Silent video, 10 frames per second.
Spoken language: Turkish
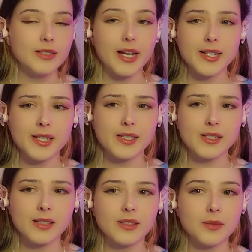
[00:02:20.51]
Diğer
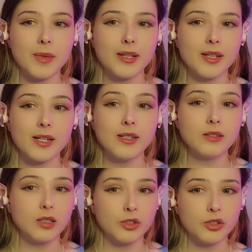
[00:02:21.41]
seslendirmenlerle
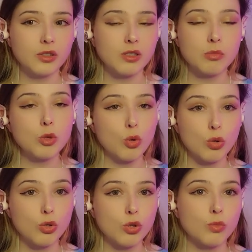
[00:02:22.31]
tanıştınız mı,
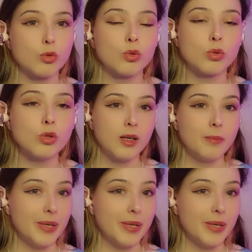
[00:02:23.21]
görüşüyor musunuz?